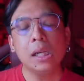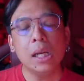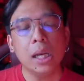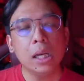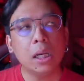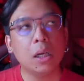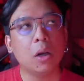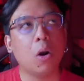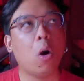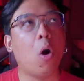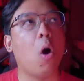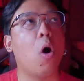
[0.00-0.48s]
ลึ
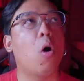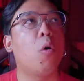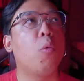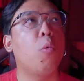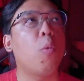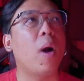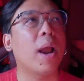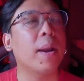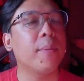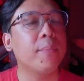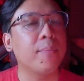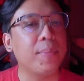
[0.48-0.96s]
กๆของ
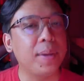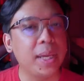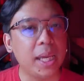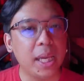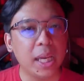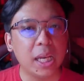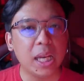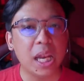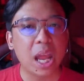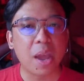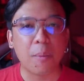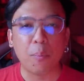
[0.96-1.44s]
วันพี
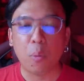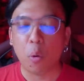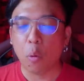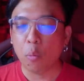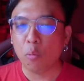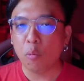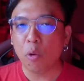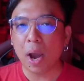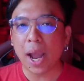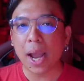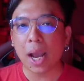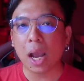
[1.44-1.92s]
ชเนี่ย ผม
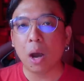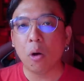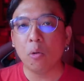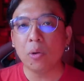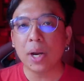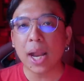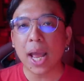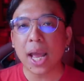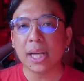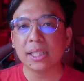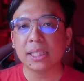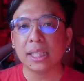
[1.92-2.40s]
ว่าเขา
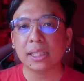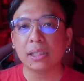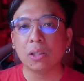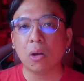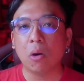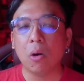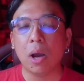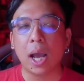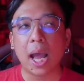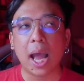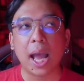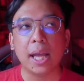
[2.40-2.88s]
น่าจะต้
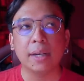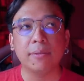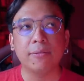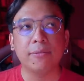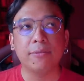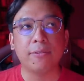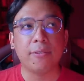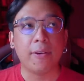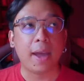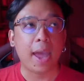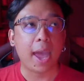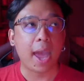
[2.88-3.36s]
องการ
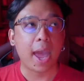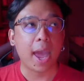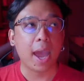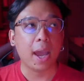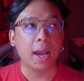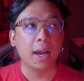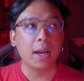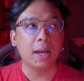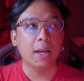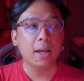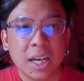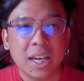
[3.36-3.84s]
แฝง
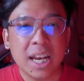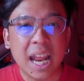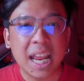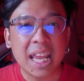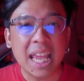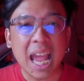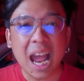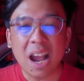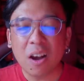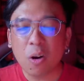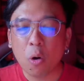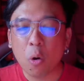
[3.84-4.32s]
ใน
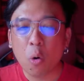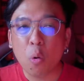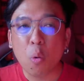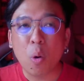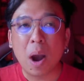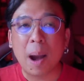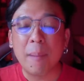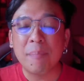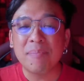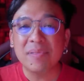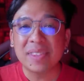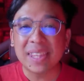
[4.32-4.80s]
ยะของค
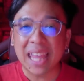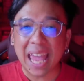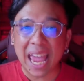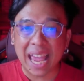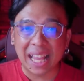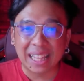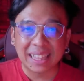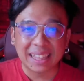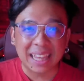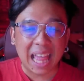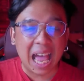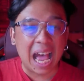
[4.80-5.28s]
วามแต
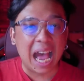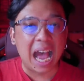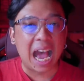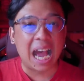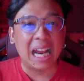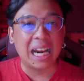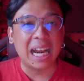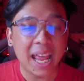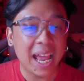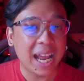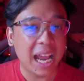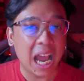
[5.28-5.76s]
กต่าง
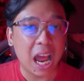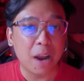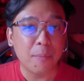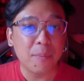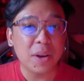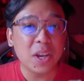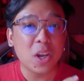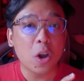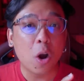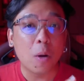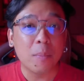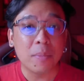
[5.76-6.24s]
และการ
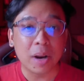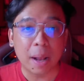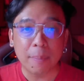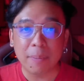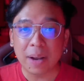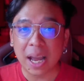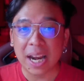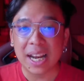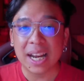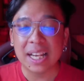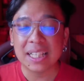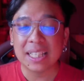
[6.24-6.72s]
ไม่ยอมรับ
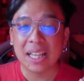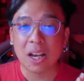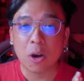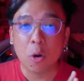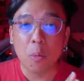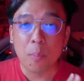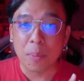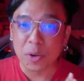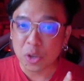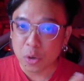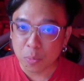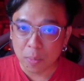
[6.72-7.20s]
กันในสังค
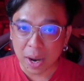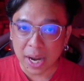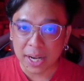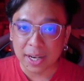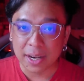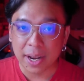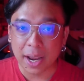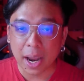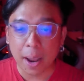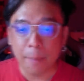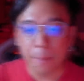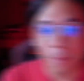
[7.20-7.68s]
มปัจจุบันนะค